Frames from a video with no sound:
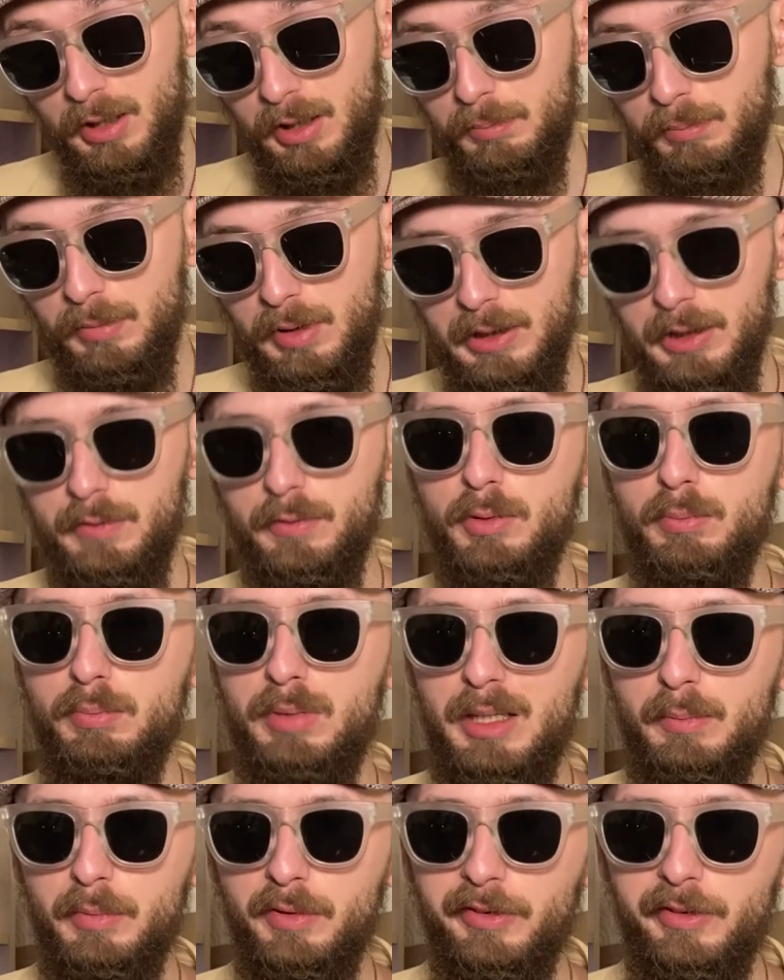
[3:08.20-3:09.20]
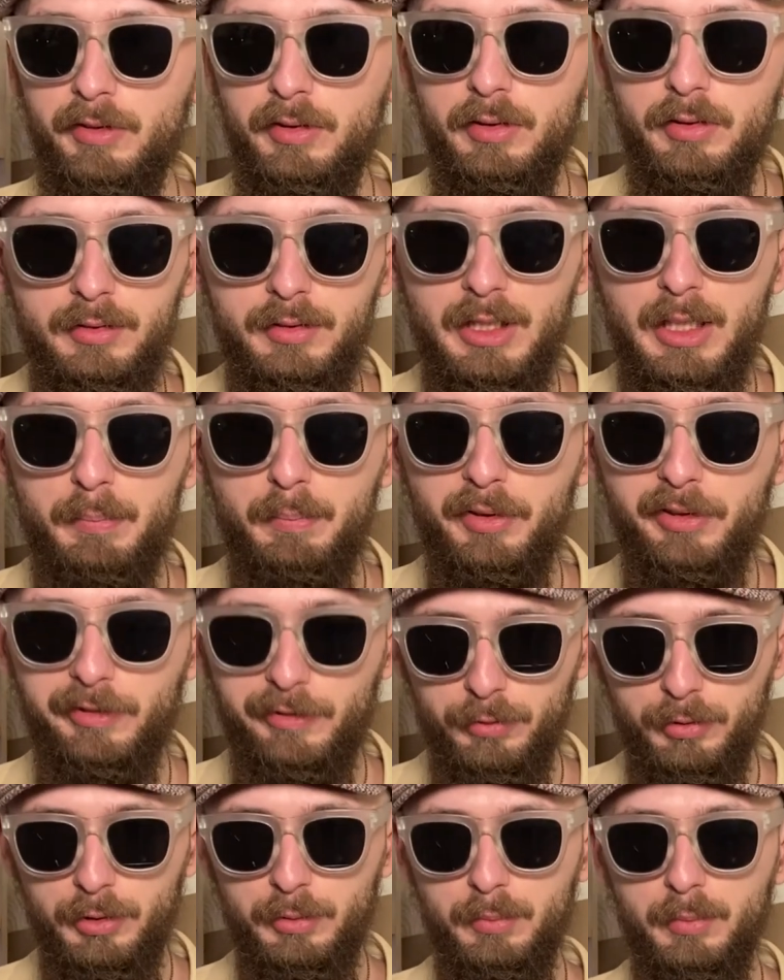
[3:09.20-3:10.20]
обманываю бабушек, я
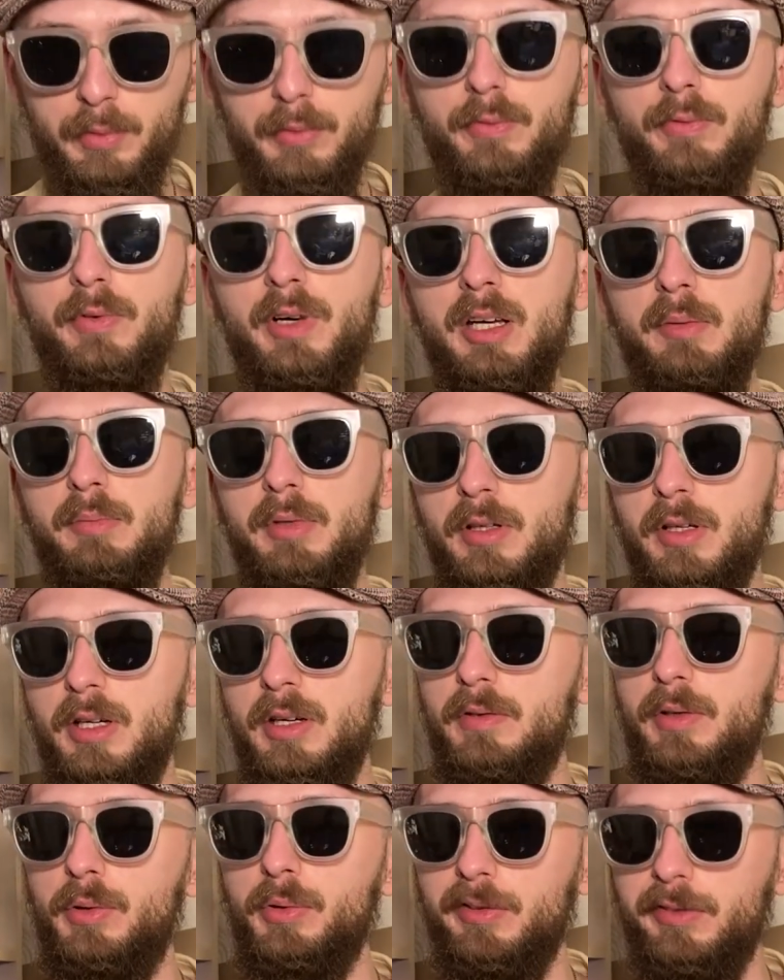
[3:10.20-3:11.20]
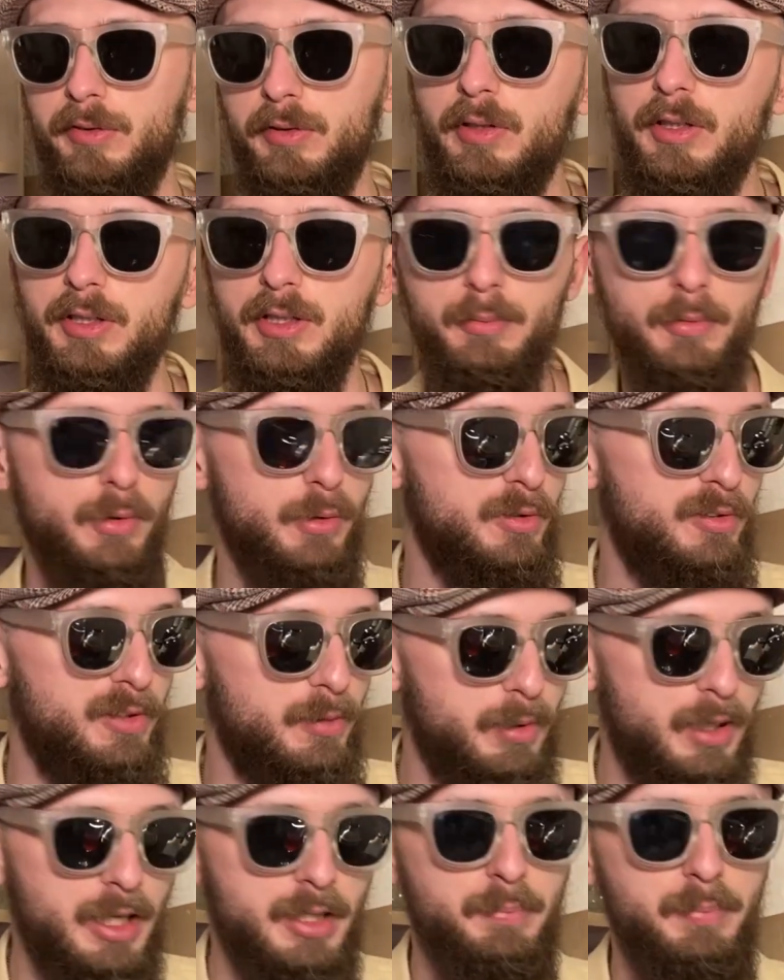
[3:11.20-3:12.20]
пишу им в Вайбер, говорю, что они могут
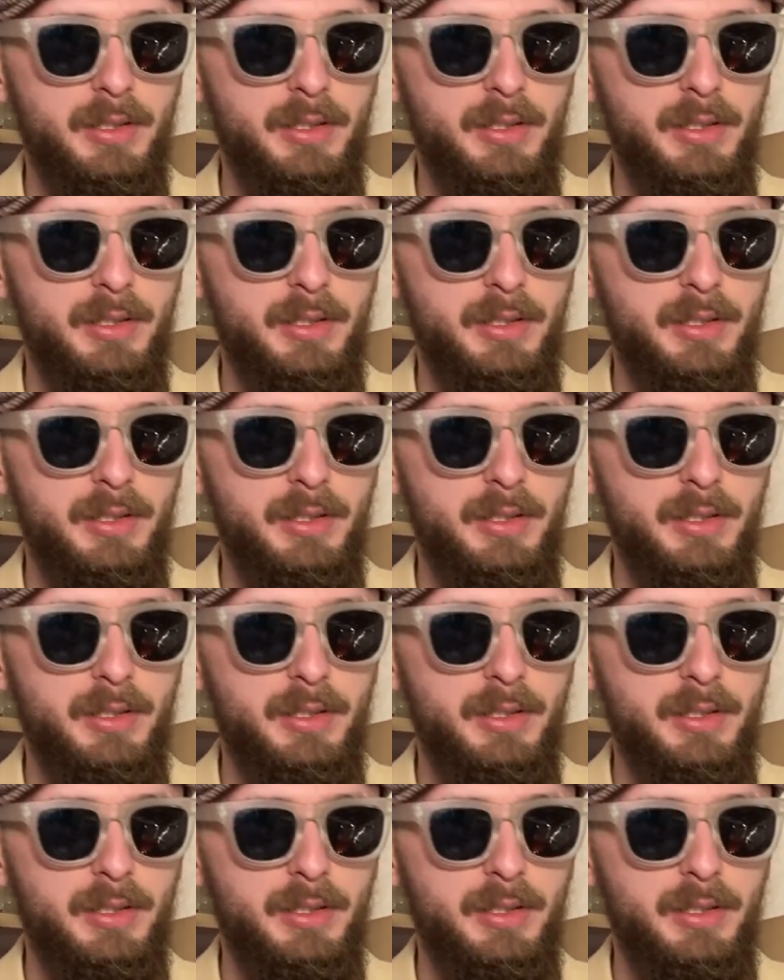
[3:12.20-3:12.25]
забрать